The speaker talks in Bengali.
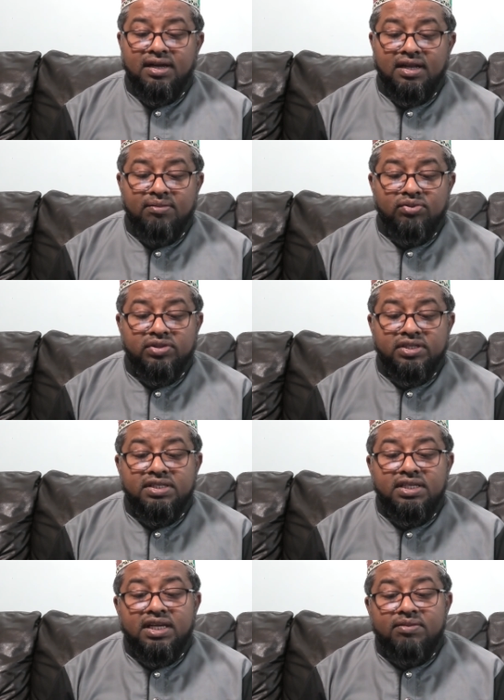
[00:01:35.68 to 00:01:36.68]
আল্লাহ
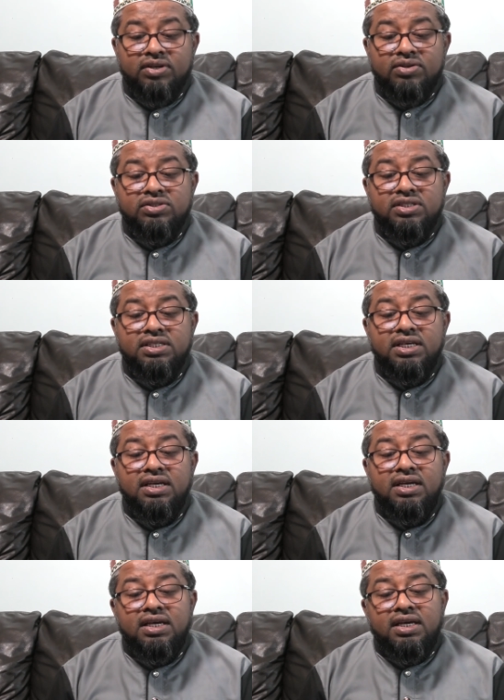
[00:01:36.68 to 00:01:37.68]
বলতেছে তার মানে হচ্ছে যে
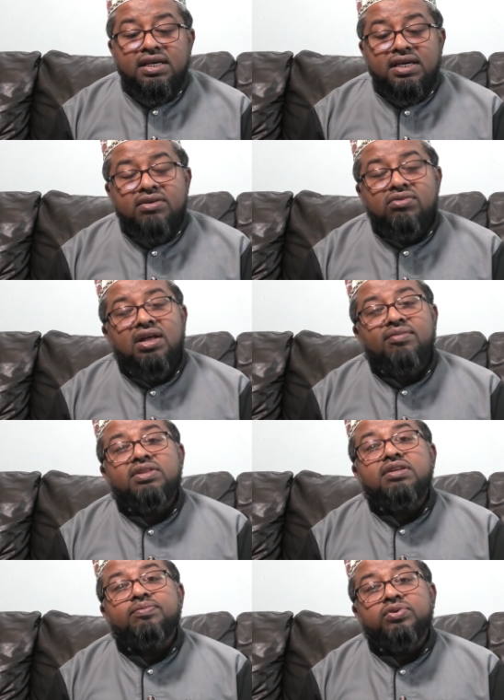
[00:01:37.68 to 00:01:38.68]
এগুলো
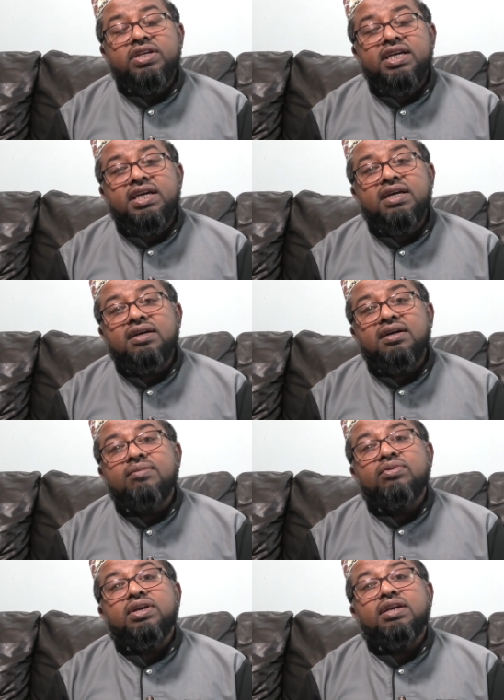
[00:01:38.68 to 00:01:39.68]
আমাদের পরীক্ষা
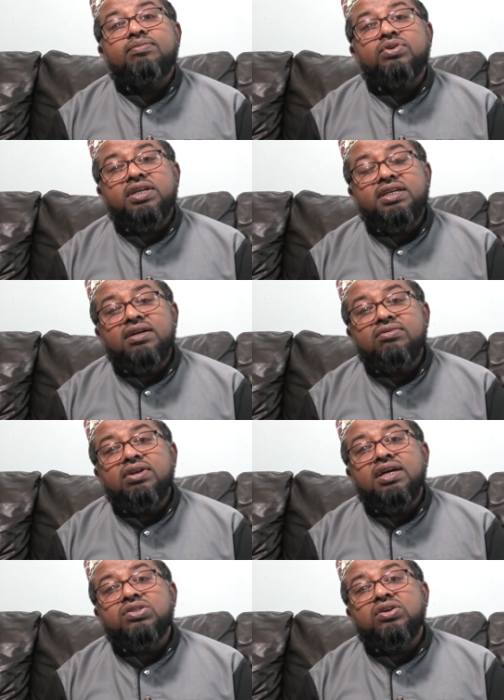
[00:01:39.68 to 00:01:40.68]
এবং এই
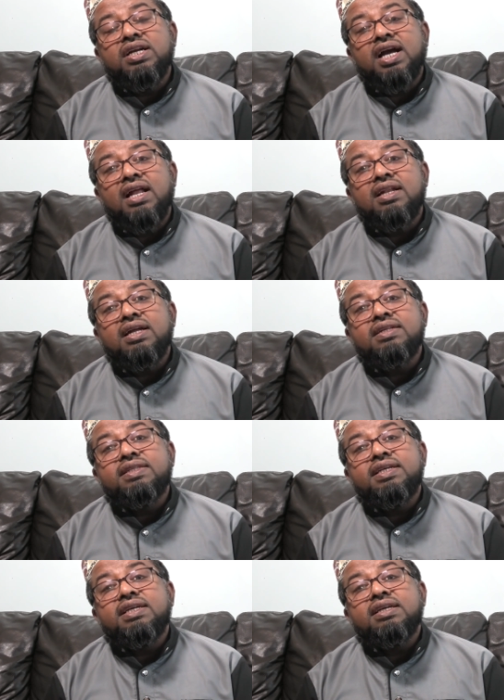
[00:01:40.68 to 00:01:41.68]
পরীক্ষাগুলো আসলে আল্লাহর
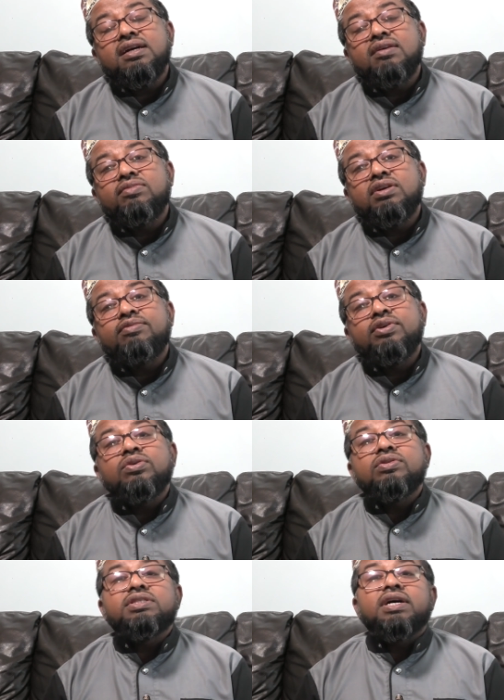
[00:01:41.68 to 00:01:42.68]
দিকে আমরা
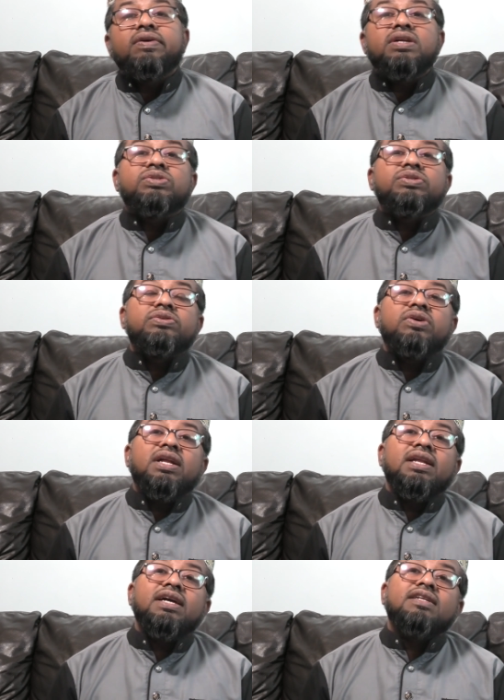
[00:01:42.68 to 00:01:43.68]
ফেরত যাওয়ার জন্য
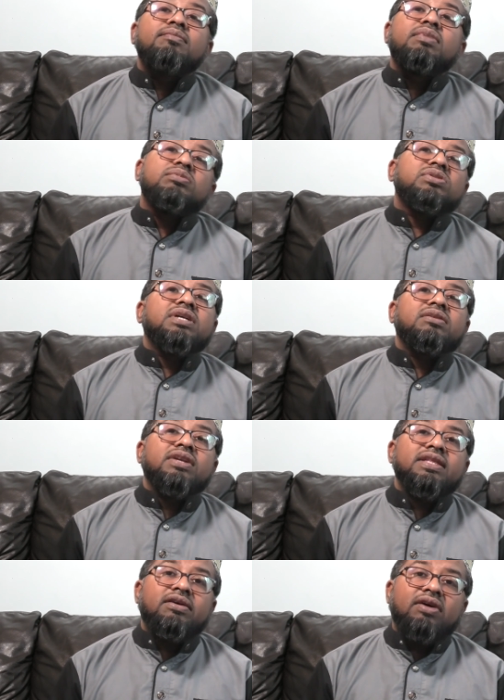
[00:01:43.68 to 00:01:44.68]
আল্লাহ একটা ব্যবস্থা
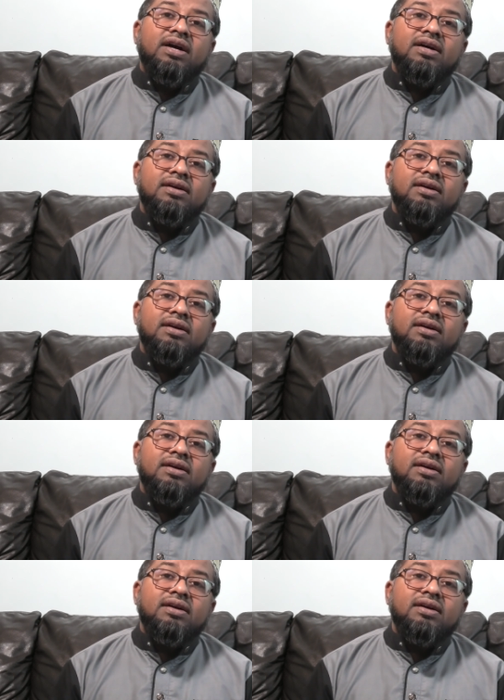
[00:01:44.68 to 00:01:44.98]
করে দেওয়া